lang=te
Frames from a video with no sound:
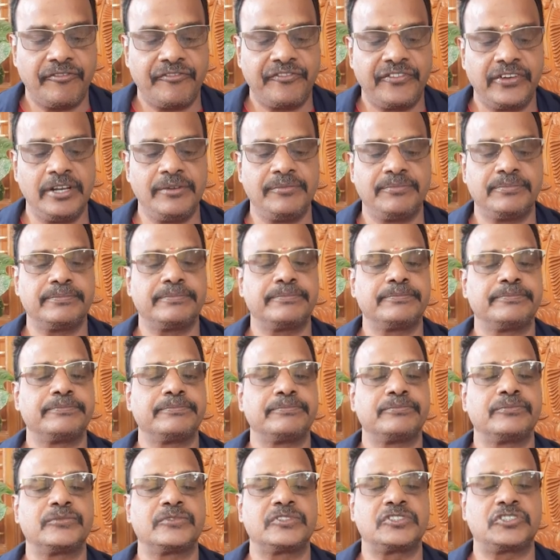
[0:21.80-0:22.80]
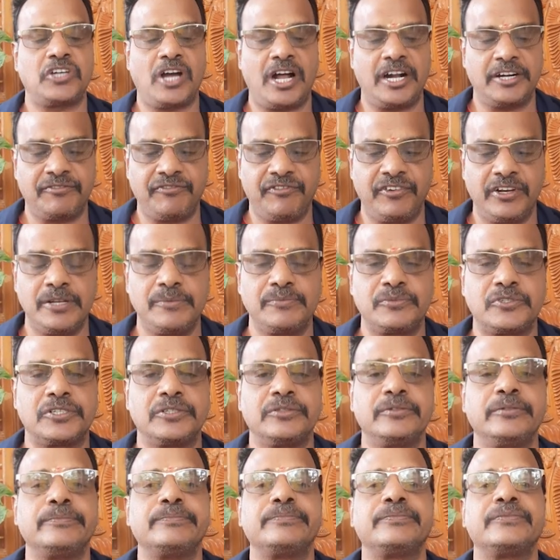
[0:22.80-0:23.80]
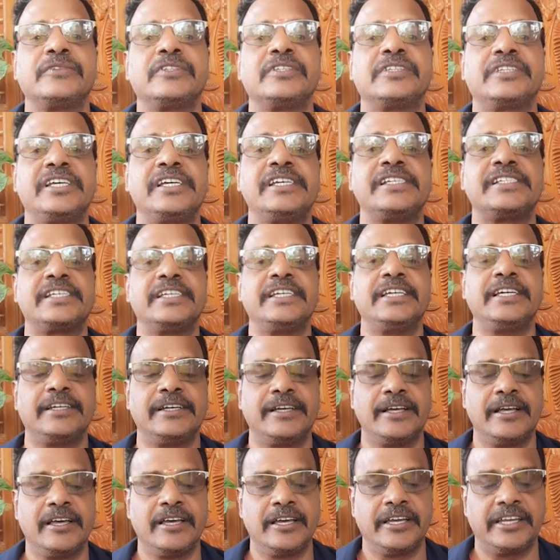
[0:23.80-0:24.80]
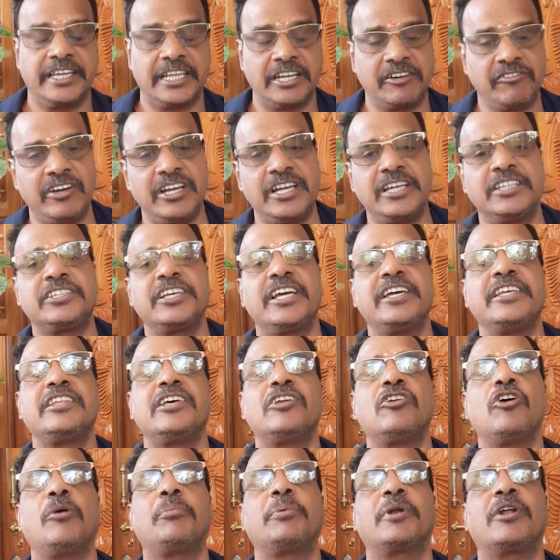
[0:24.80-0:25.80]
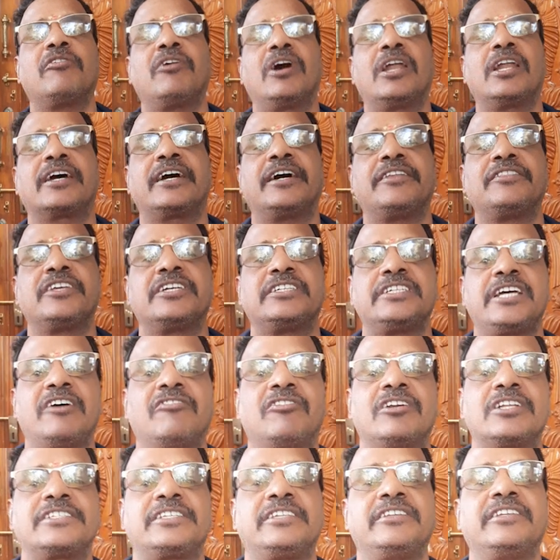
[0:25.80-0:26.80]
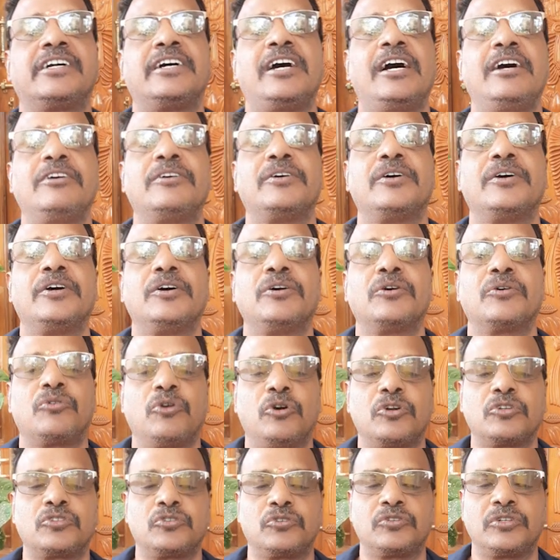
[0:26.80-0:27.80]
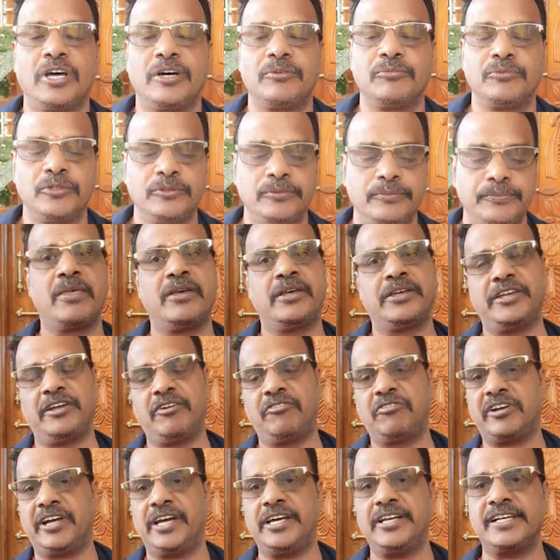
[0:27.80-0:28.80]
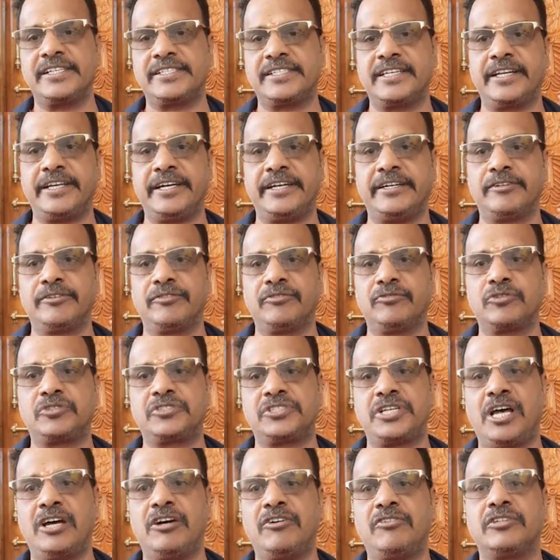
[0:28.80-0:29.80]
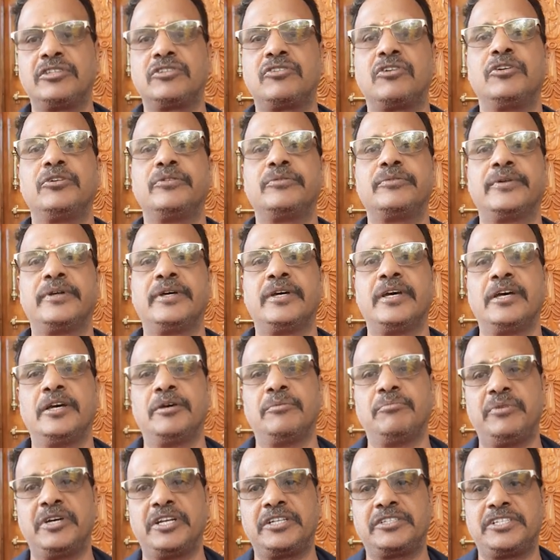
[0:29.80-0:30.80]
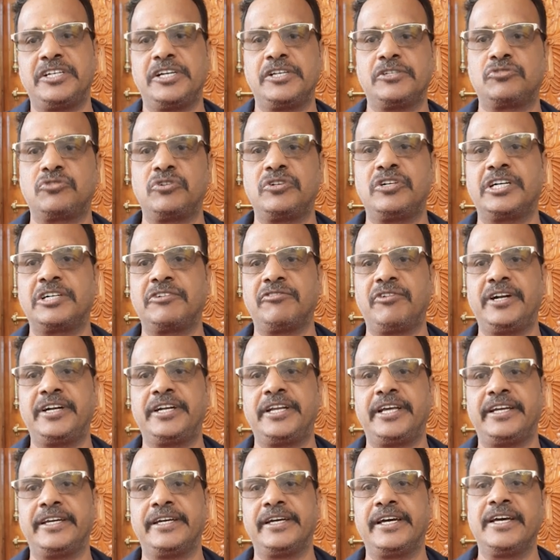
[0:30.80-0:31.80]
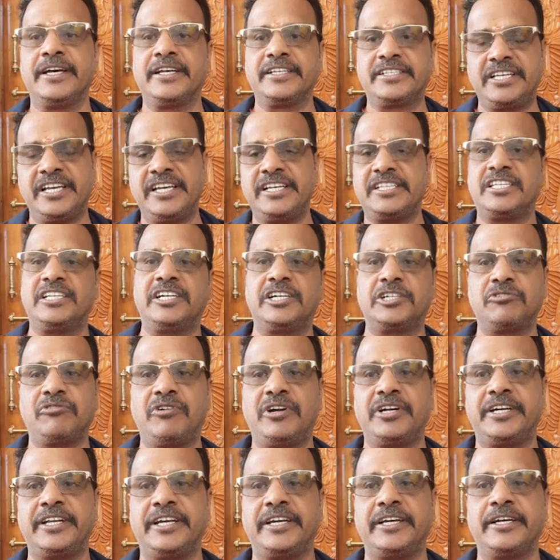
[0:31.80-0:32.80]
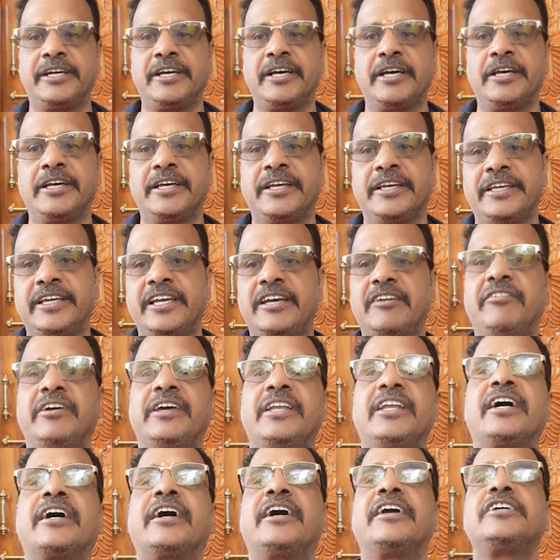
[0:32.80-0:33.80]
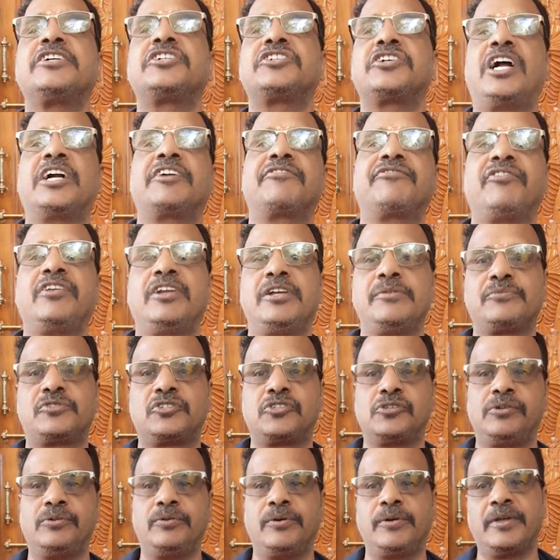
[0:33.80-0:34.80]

ఫిలిం షార్ట్ ఫిలిమ్స్ తీసి ఇరవై తేదీ లోపల వాళ్ళకి అందజేయవలసిందిగా కోరుతున్నాము ఎవరైనా సరే ఉత్సాహవంతులు మీరు చేస్తున్నటువంటి చేసినటువంటి ఏవైనా కానీ షార్ట్ ఫిలిమ్స్